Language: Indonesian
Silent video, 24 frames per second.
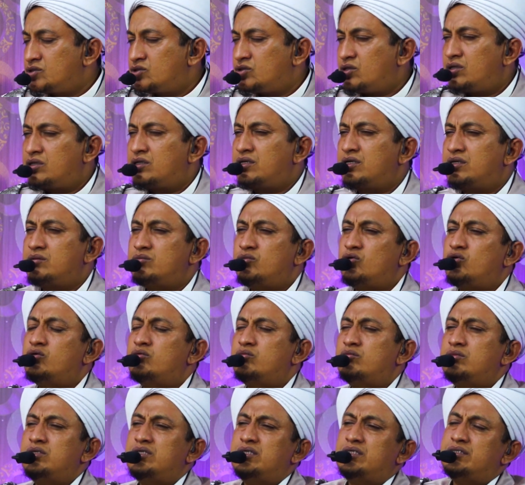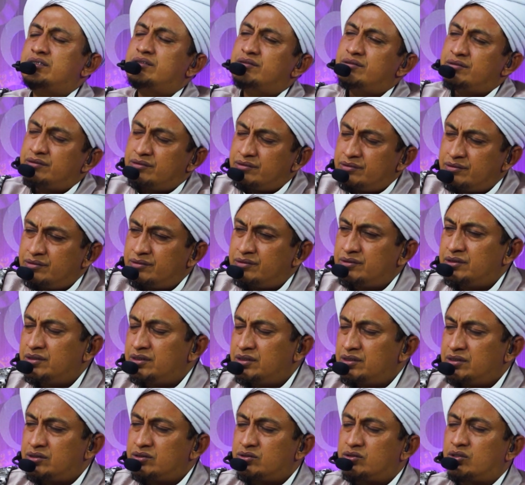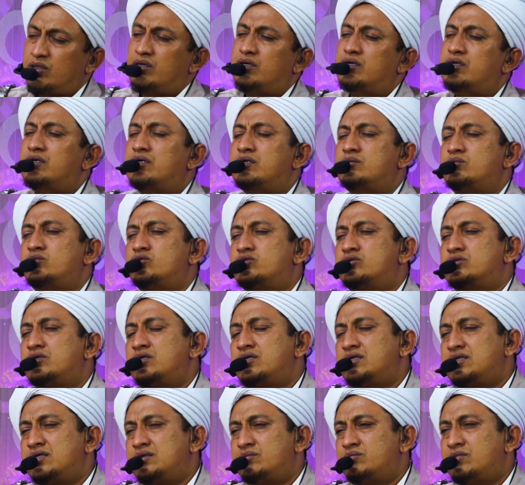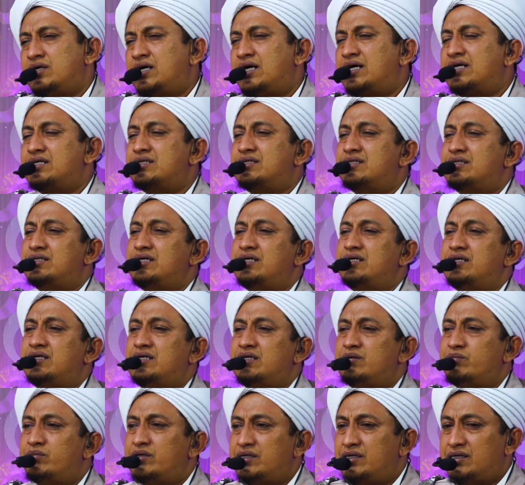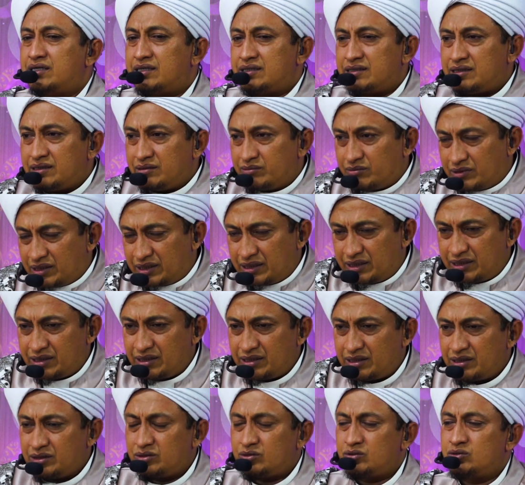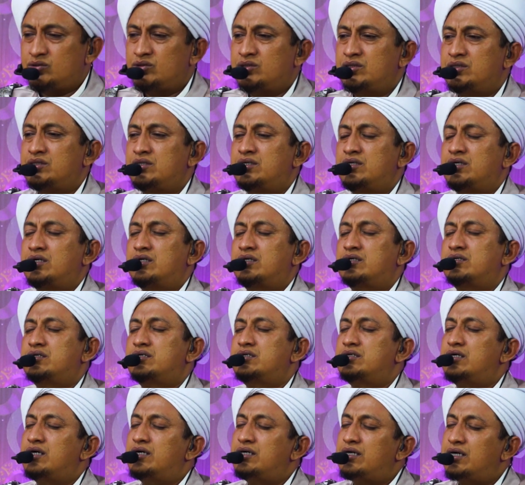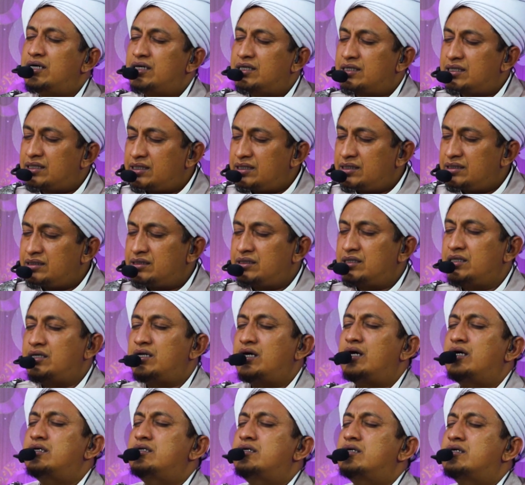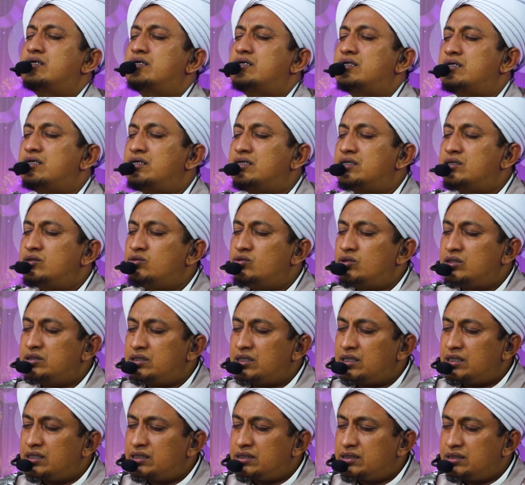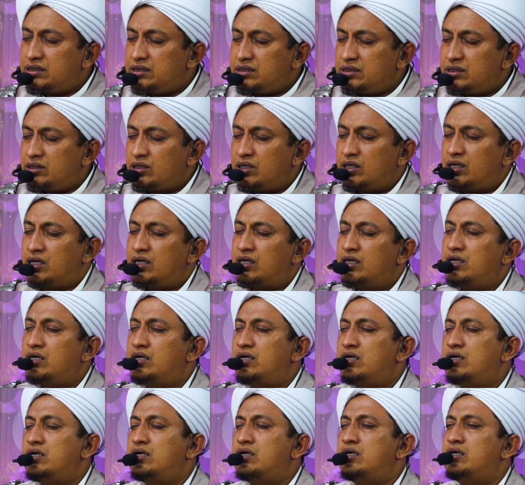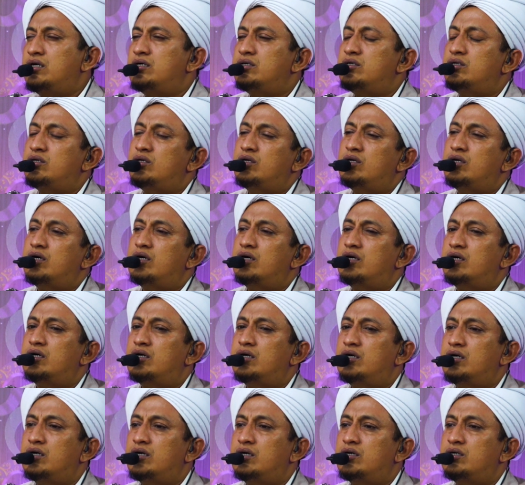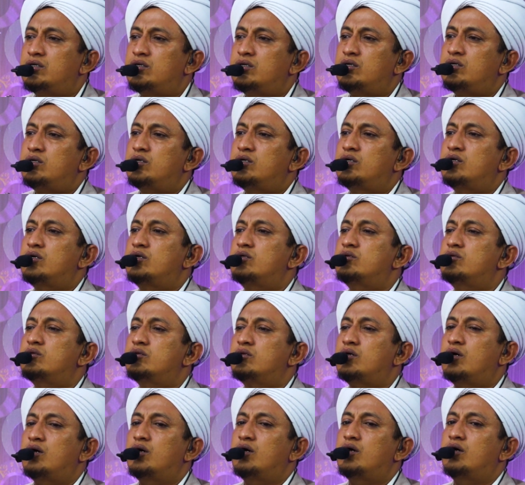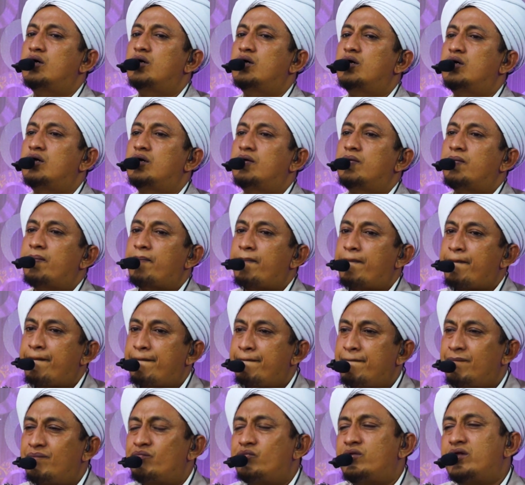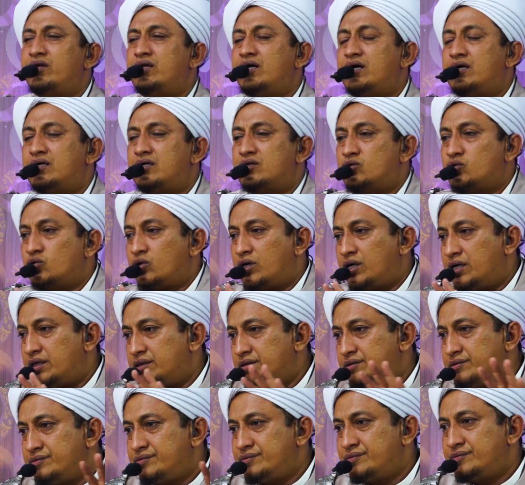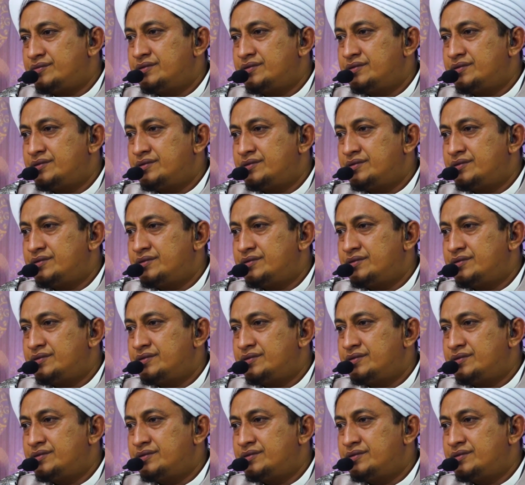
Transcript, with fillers: Seorang mukmin Seorang muslim arti daripada iman dia yakin tidak ada keraguan lagi la ilaha illallah. Tidak ada Tuhan